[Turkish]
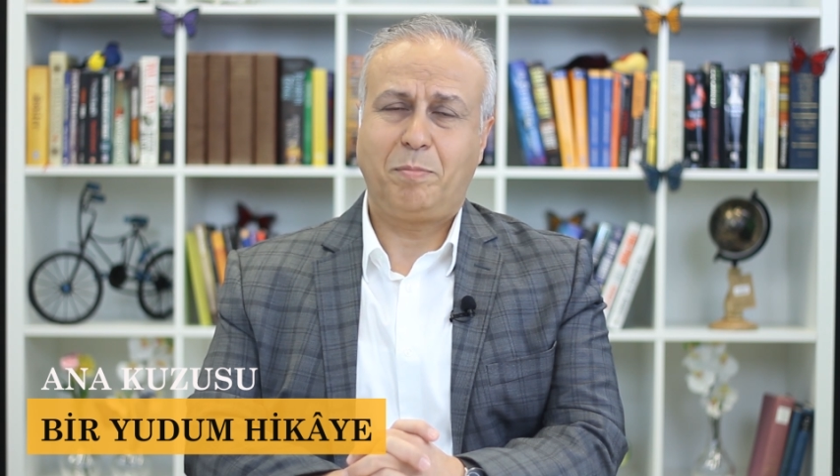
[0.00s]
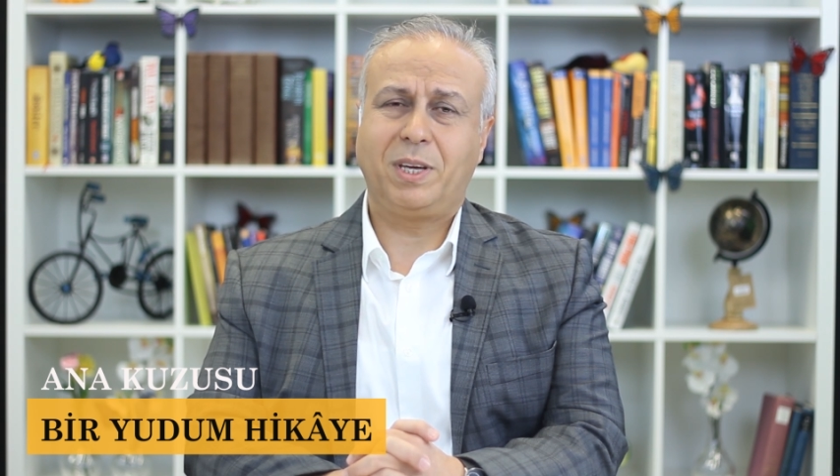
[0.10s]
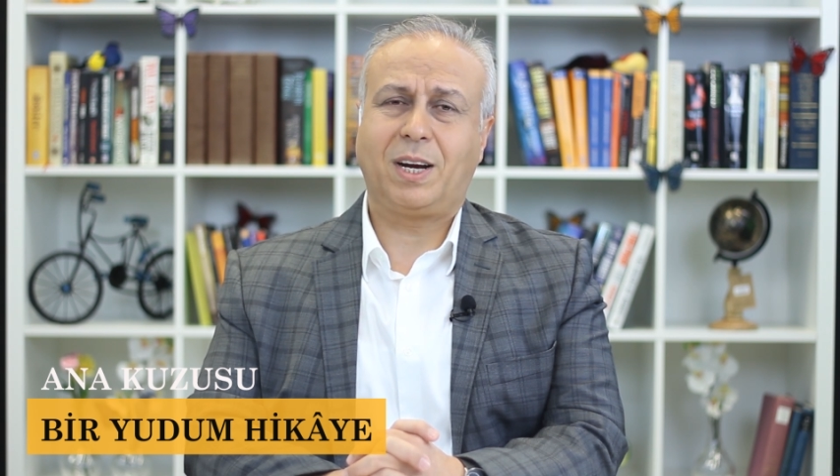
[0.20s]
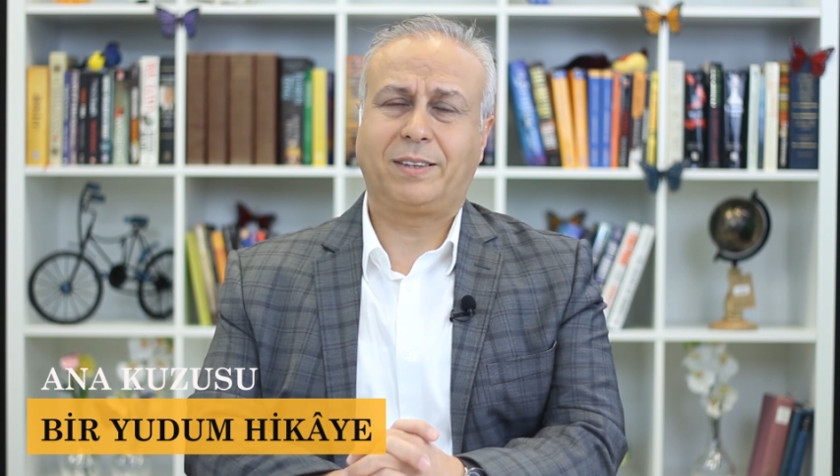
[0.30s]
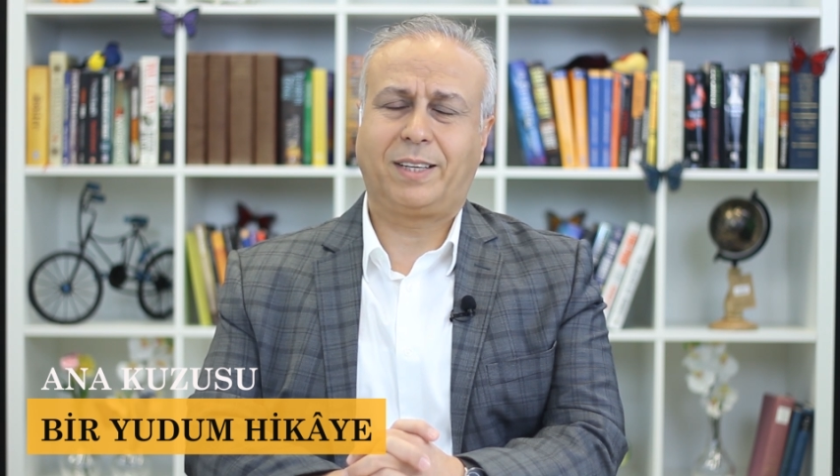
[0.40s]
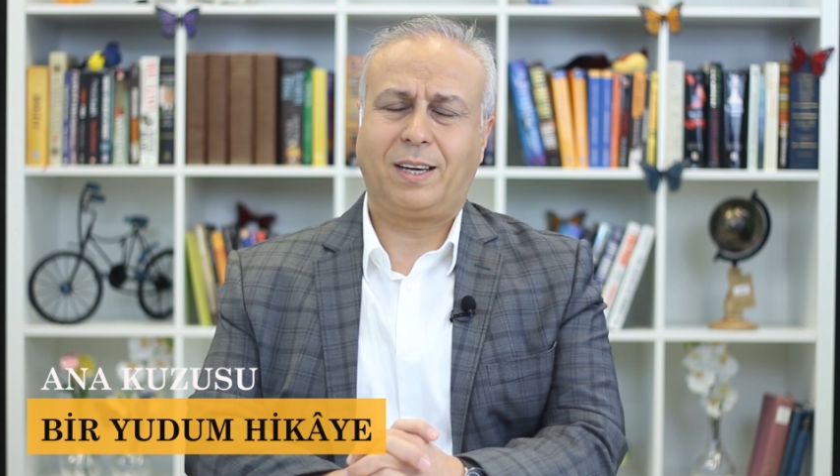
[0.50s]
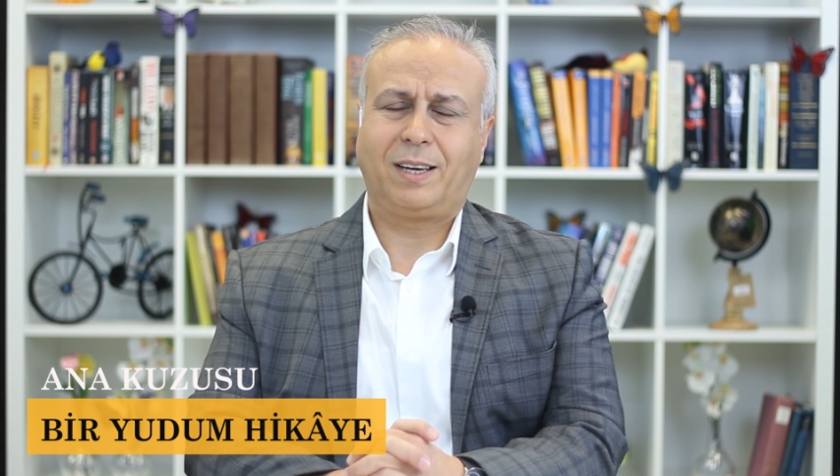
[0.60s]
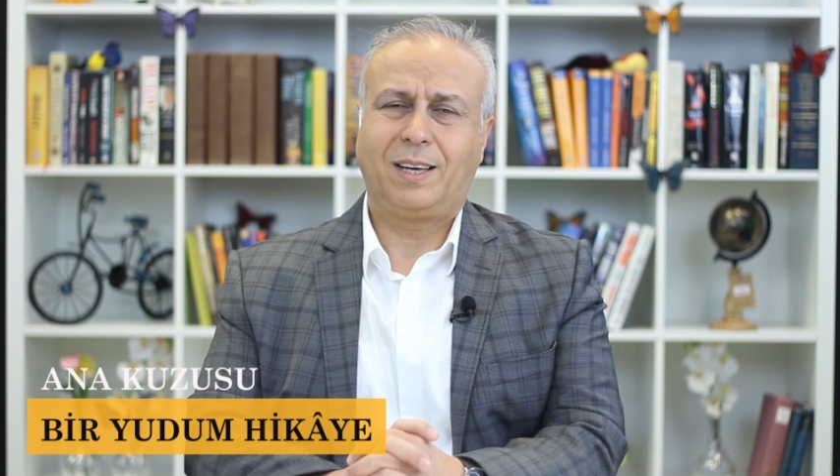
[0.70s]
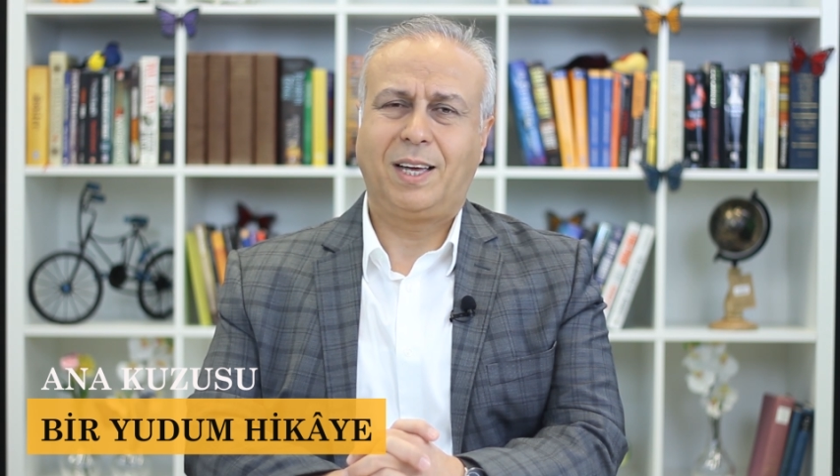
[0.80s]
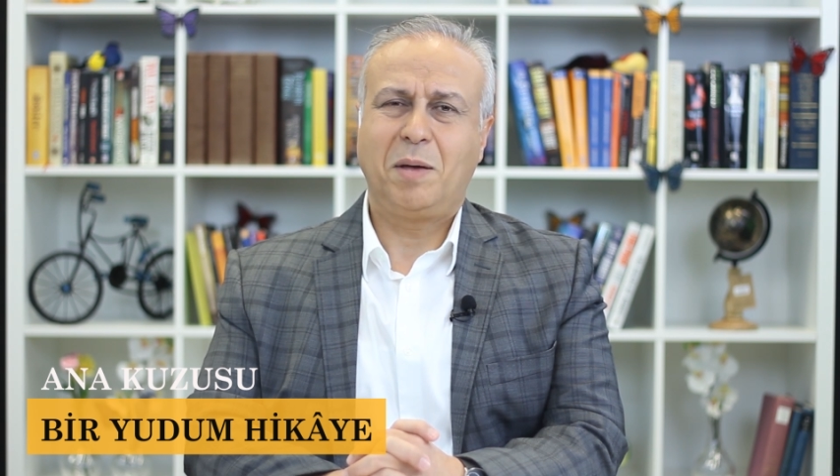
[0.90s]
Bir anda,
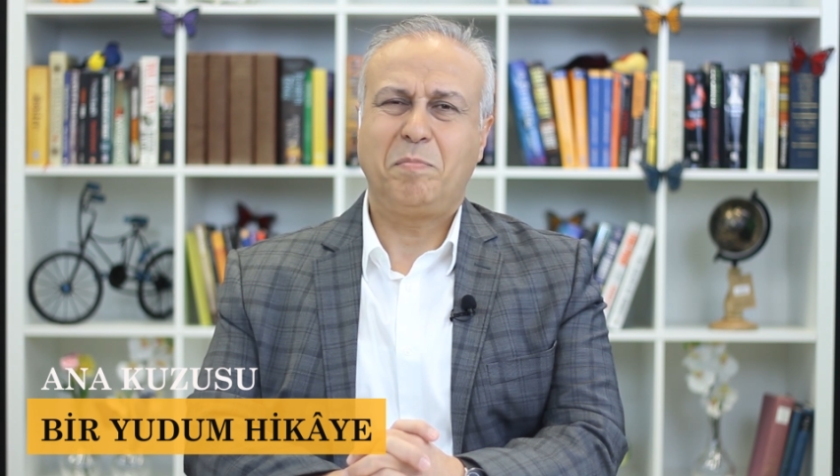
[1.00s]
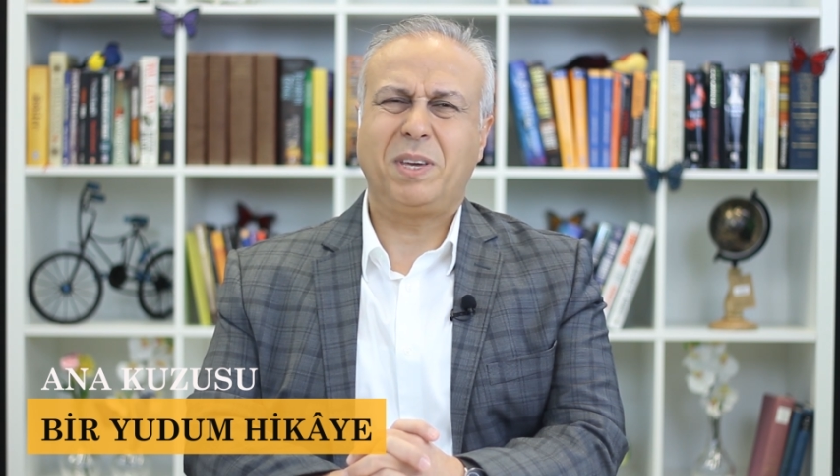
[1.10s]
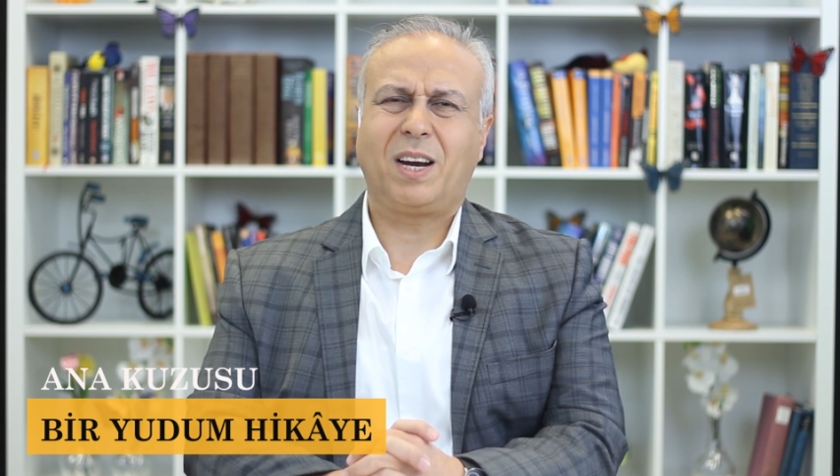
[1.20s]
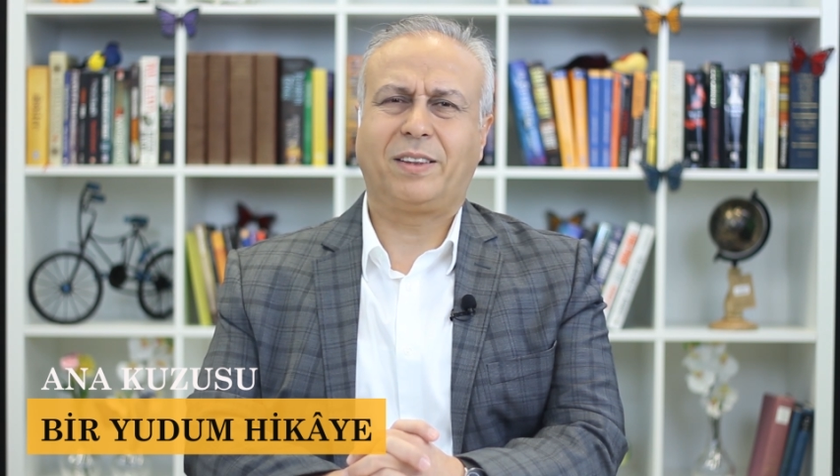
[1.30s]
bir